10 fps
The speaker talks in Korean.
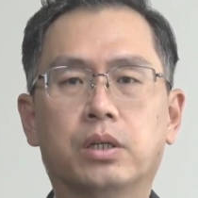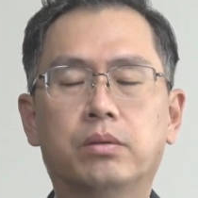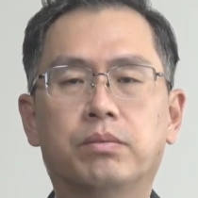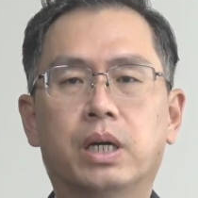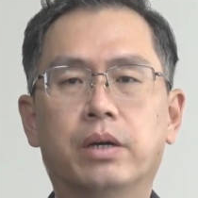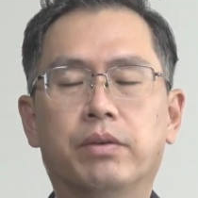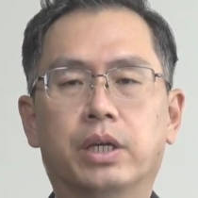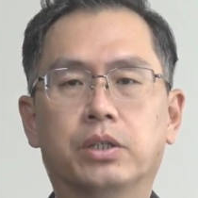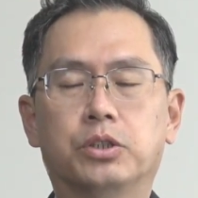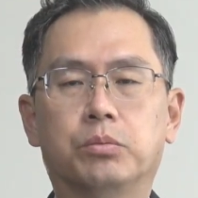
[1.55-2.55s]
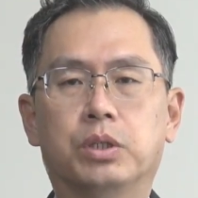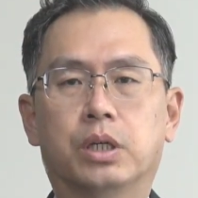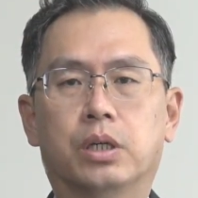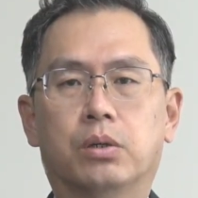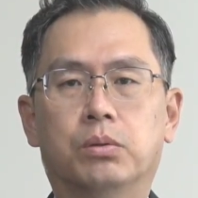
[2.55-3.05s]
Q5
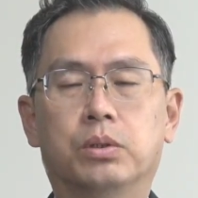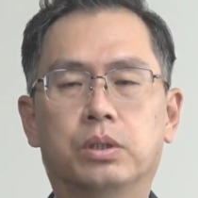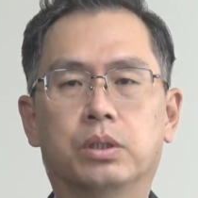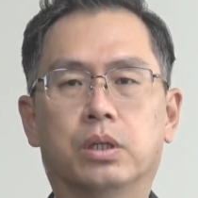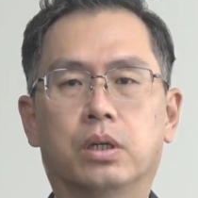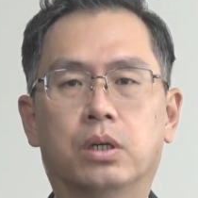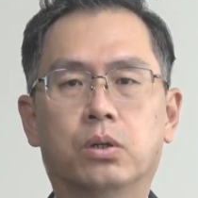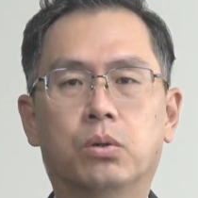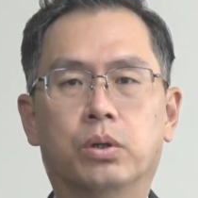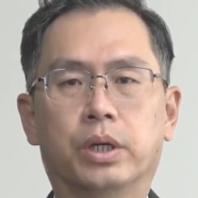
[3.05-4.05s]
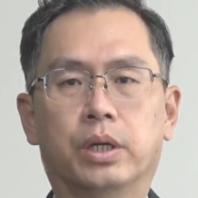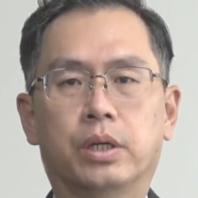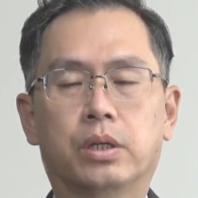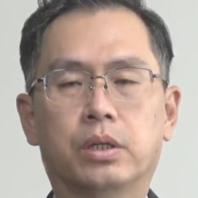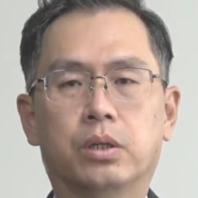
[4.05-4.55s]
English입니다. 오늘은 annoy
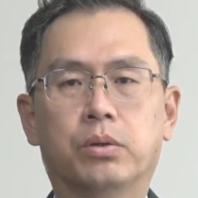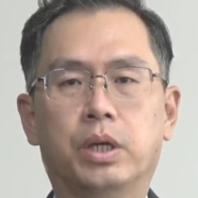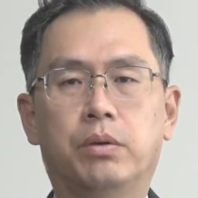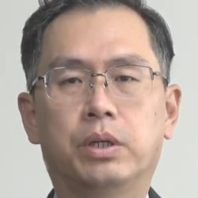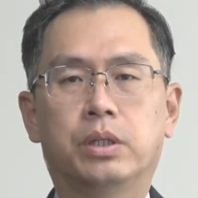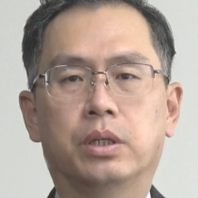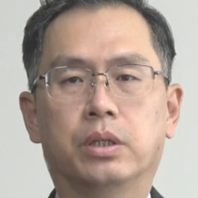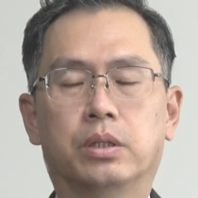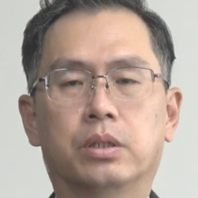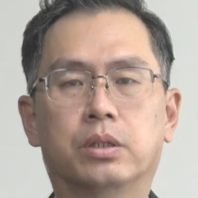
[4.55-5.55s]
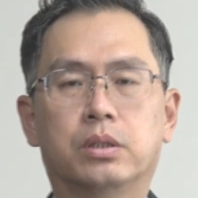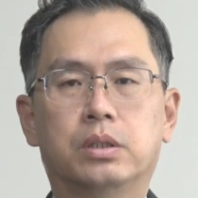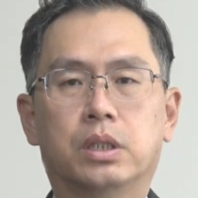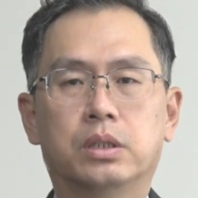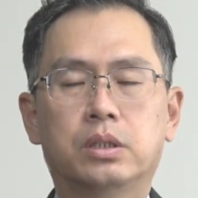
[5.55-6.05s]
그리고 irritate,
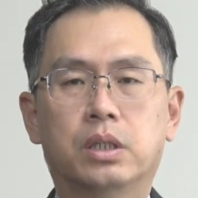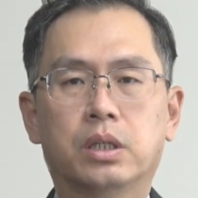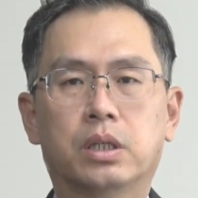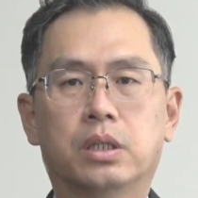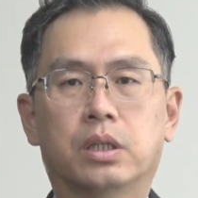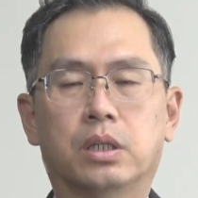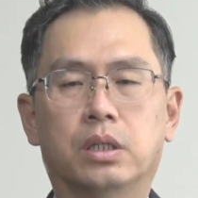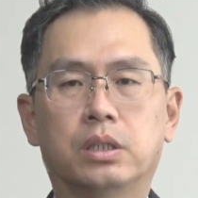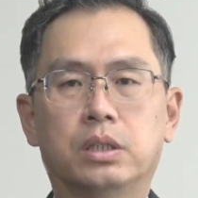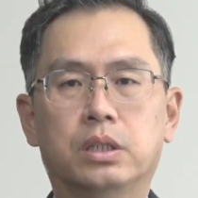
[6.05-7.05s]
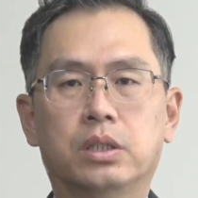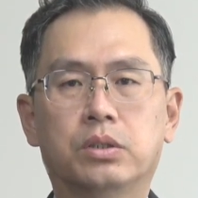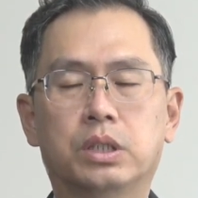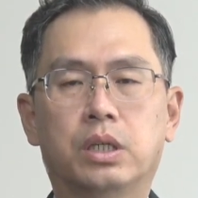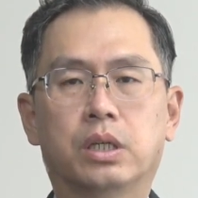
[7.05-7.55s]
짜증나게 하다,
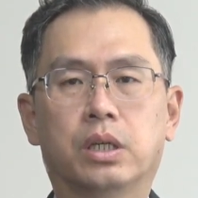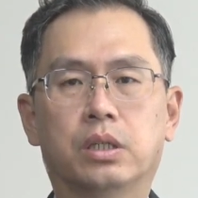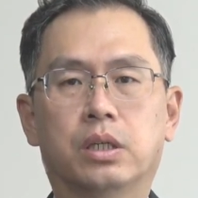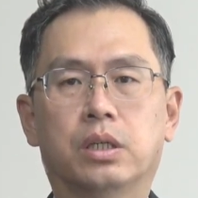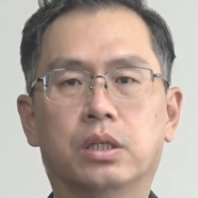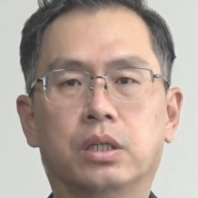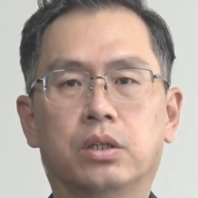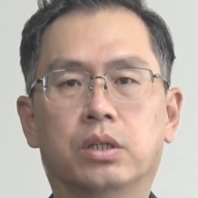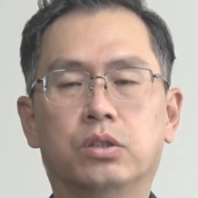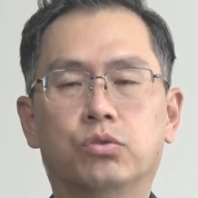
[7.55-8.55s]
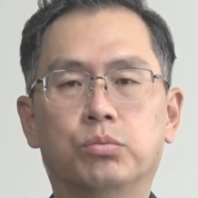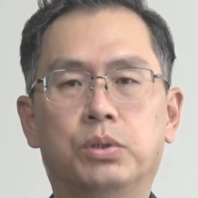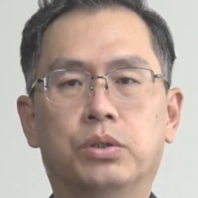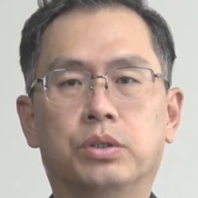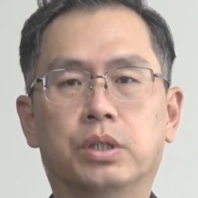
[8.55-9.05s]
신경질나게 하다 이러한 두
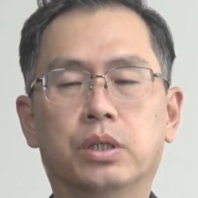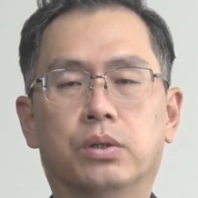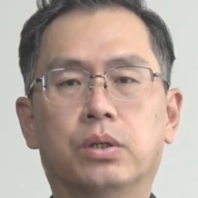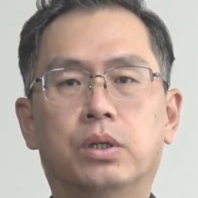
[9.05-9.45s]
표현인데요.